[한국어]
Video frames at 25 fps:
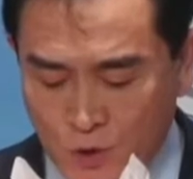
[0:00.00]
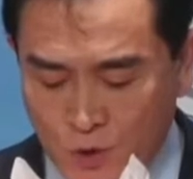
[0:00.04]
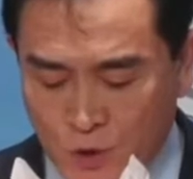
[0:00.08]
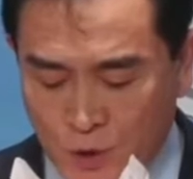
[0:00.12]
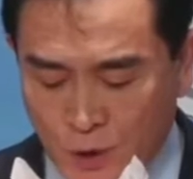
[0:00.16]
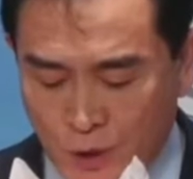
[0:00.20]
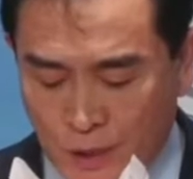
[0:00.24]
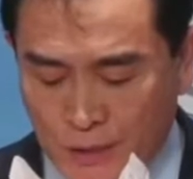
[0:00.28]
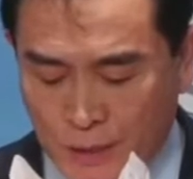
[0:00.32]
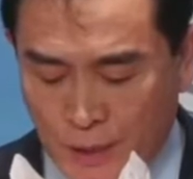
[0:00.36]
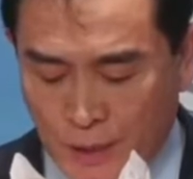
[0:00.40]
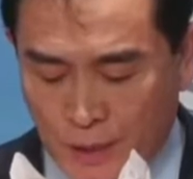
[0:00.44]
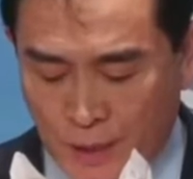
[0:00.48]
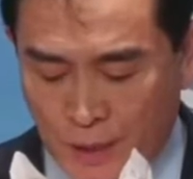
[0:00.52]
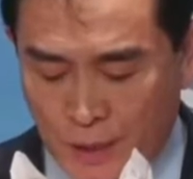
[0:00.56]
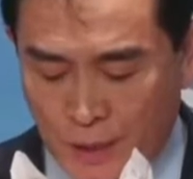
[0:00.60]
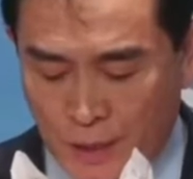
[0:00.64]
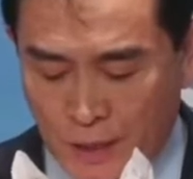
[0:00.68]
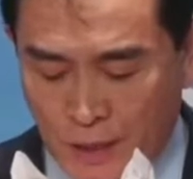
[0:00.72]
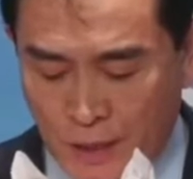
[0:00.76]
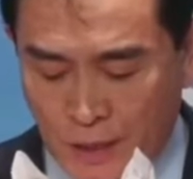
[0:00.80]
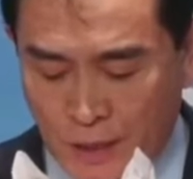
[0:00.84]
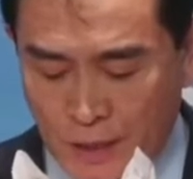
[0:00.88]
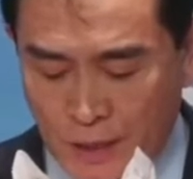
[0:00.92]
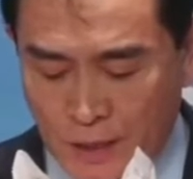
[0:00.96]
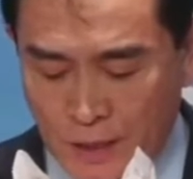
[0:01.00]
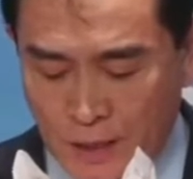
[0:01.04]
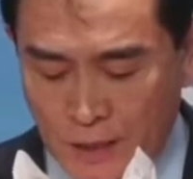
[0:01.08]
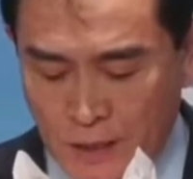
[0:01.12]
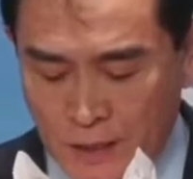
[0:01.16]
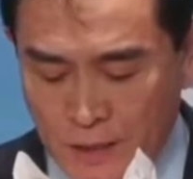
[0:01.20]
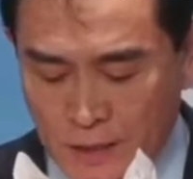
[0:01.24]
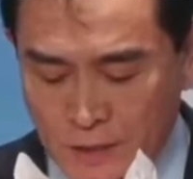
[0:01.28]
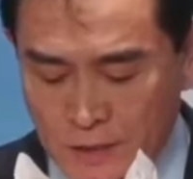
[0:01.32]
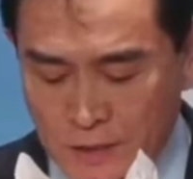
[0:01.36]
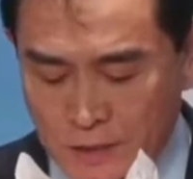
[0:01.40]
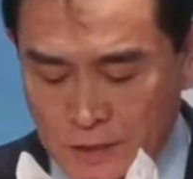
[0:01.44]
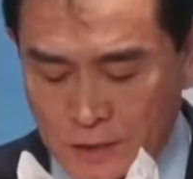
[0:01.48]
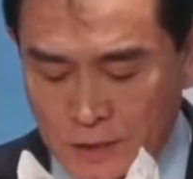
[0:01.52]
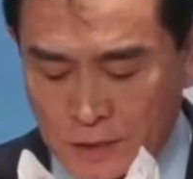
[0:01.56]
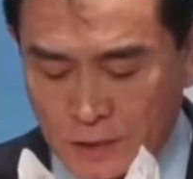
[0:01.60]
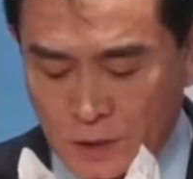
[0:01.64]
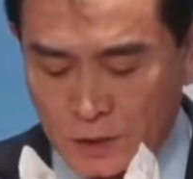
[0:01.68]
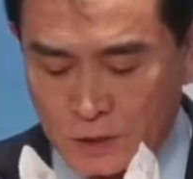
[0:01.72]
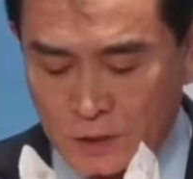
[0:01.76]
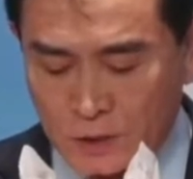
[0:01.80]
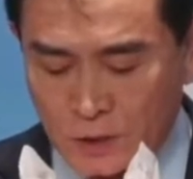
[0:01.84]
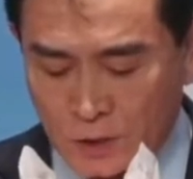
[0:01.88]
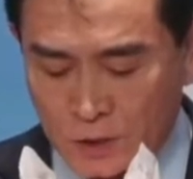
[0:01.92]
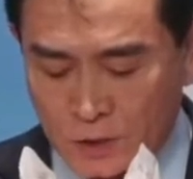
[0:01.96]
공천에 대해
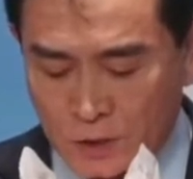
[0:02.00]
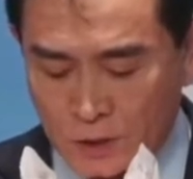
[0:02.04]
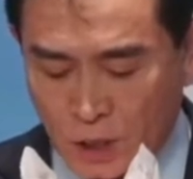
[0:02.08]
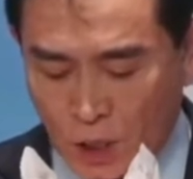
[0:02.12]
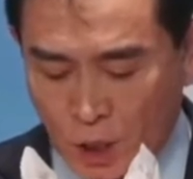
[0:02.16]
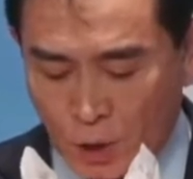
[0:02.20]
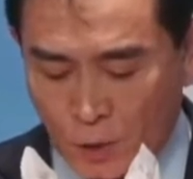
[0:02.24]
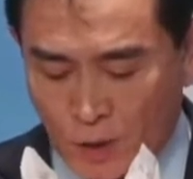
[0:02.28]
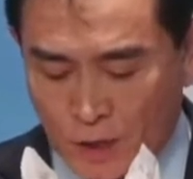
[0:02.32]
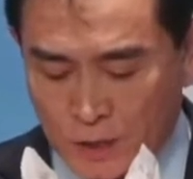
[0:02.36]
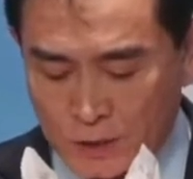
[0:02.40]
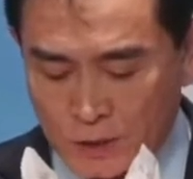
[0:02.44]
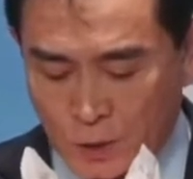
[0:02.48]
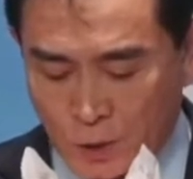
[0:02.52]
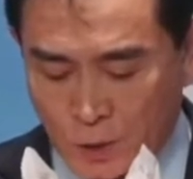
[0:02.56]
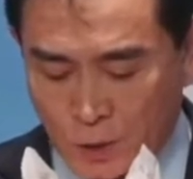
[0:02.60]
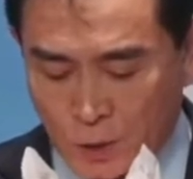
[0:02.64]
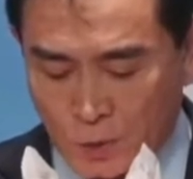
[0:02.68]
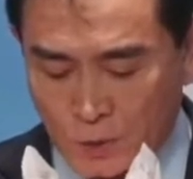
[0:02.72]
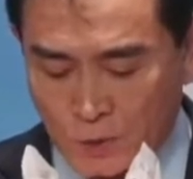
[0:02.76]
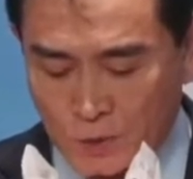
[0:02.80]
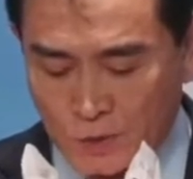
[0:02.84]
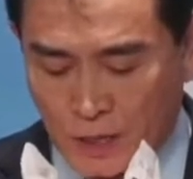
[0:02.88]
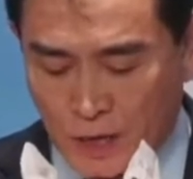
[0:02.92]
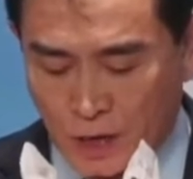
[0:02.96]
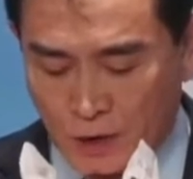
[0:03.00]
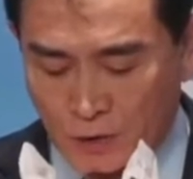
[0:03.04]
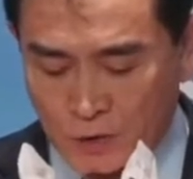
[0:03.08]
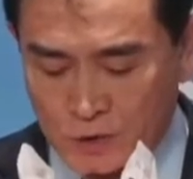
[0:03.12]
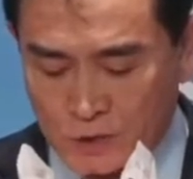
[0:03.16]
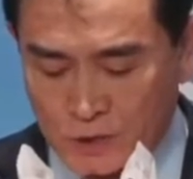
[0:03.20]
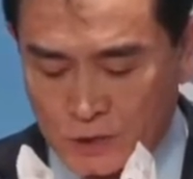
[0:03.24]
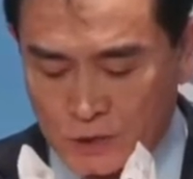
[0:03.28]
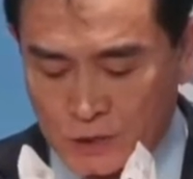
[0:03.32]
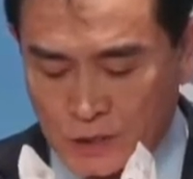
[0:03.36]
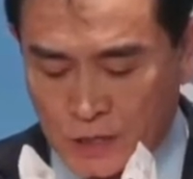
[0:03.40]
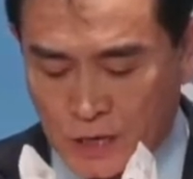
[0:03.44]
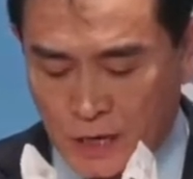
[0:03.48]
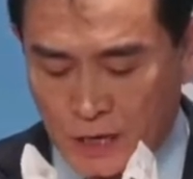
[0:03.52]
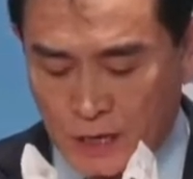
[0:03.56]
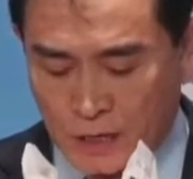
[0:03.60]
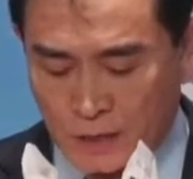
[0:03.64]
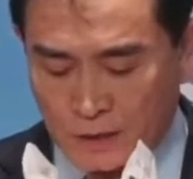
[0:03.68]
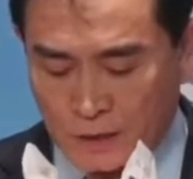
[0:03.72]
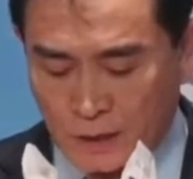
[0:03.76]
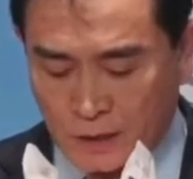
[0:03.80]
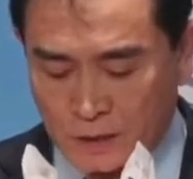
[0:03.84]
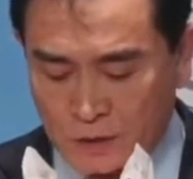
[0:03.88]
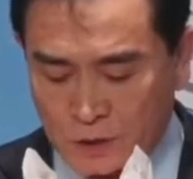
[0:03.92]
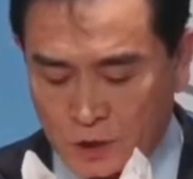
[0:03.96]
그 어떤 대화도 나누지
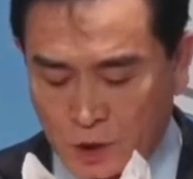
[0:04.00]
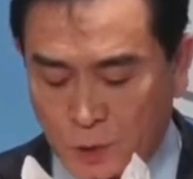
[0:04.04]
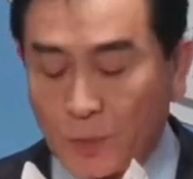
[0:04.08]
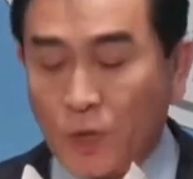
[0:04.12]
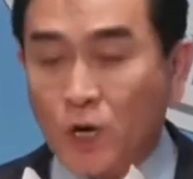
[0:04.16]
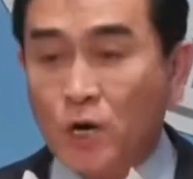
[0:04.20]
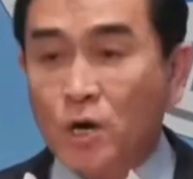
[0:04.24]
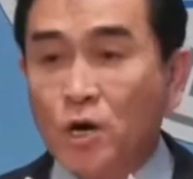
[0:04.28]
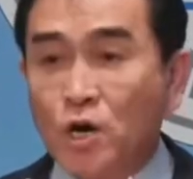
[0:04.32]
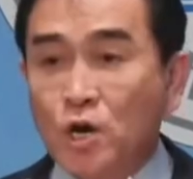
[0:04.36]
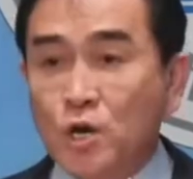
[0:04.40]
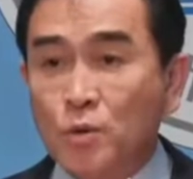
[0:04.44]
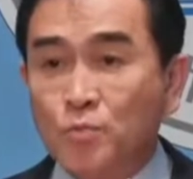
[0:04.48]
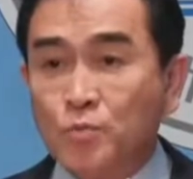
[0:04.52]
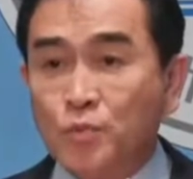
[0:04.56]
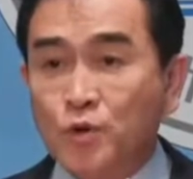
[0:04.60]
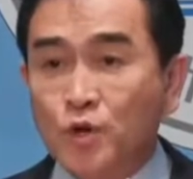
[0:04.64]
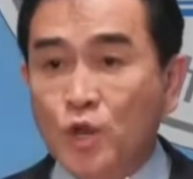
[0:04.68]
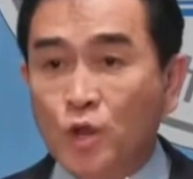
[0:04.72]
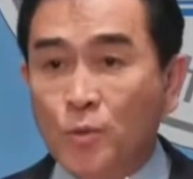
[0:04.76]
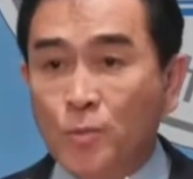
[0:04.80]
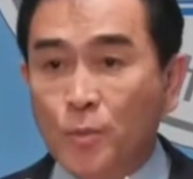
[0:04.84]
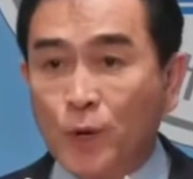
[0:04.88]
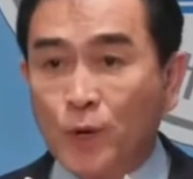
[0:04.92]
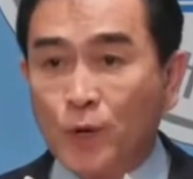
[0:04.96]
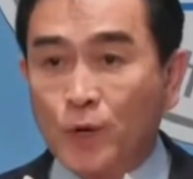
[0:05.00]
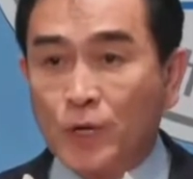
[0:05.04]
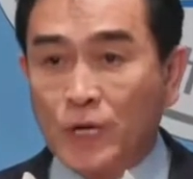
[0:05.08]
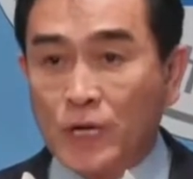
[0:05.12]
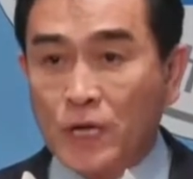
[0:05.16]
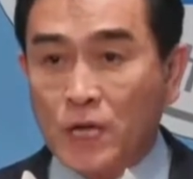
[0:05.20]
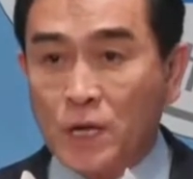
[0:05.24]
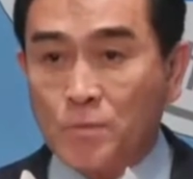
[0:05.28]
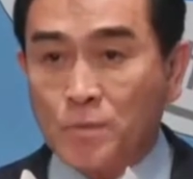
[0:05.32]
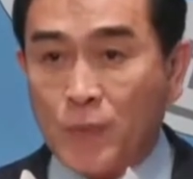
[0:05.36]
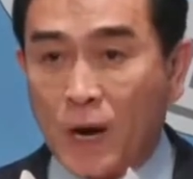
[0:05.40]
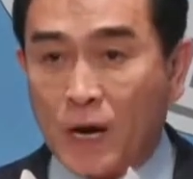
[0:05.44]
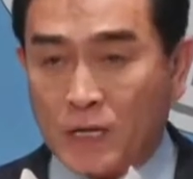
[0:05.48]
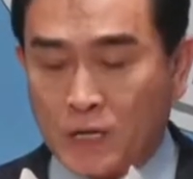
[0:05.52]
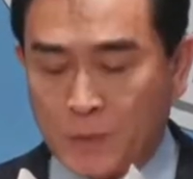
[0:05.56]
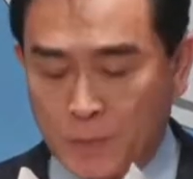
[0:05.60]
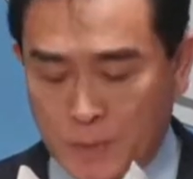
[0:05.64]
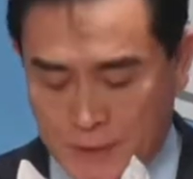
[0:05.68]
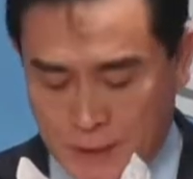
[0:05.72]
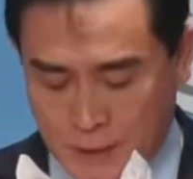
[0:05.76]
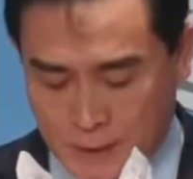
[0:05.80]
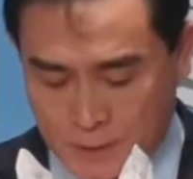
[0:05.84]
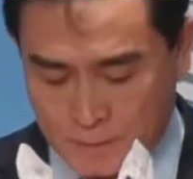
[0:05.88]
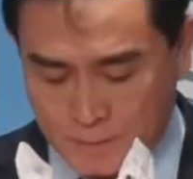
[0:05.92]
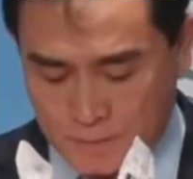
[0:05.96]
않았다는 점을 분명히
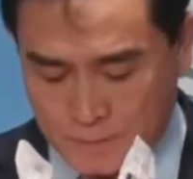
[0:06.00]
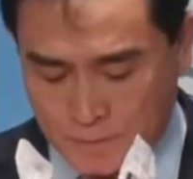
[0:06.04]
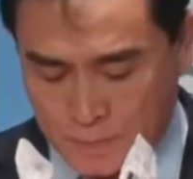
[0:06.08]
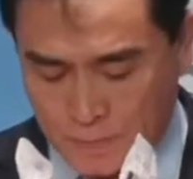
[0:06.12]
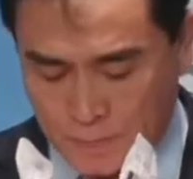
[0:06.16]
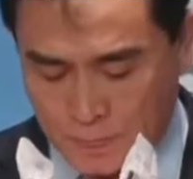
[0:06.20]
밝힙니다.